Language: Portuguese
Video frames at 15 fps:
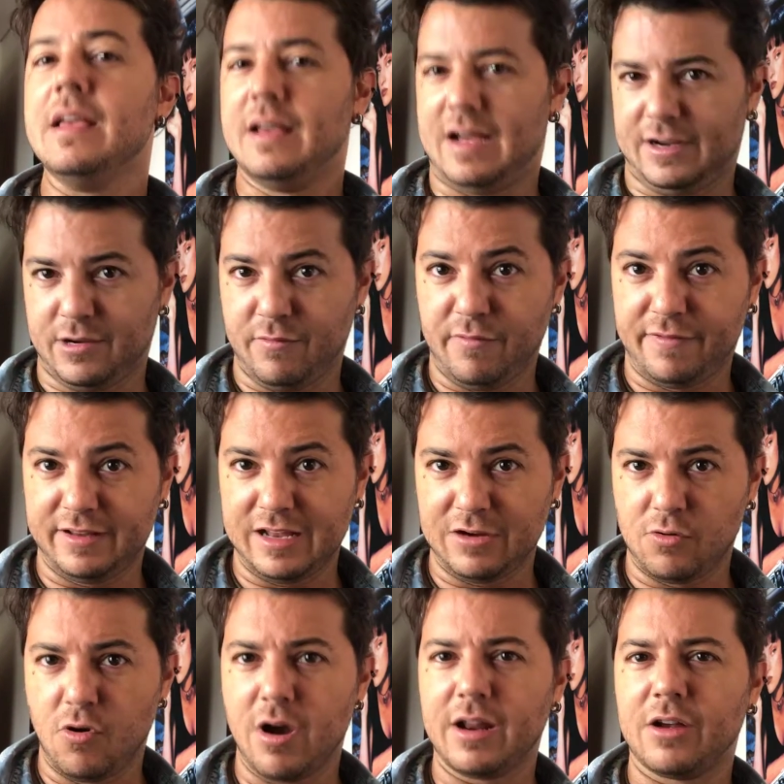a que eu vou falar
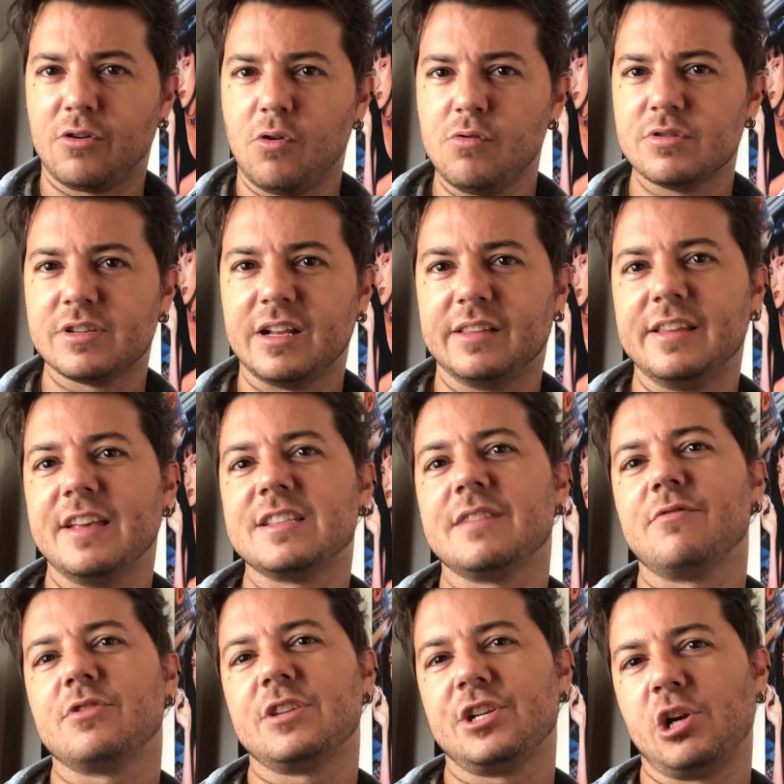agora, com certeza
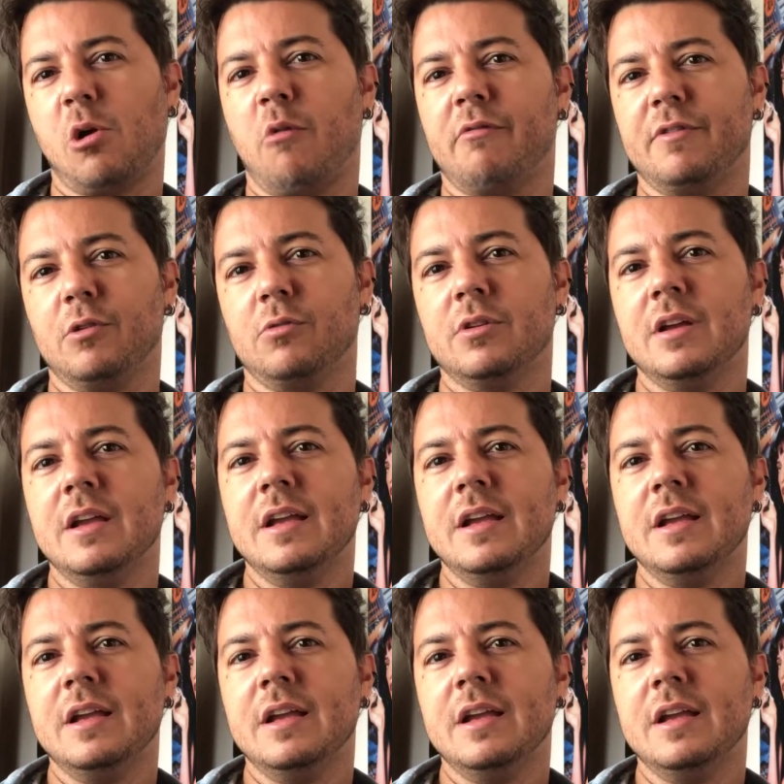você já ouviu.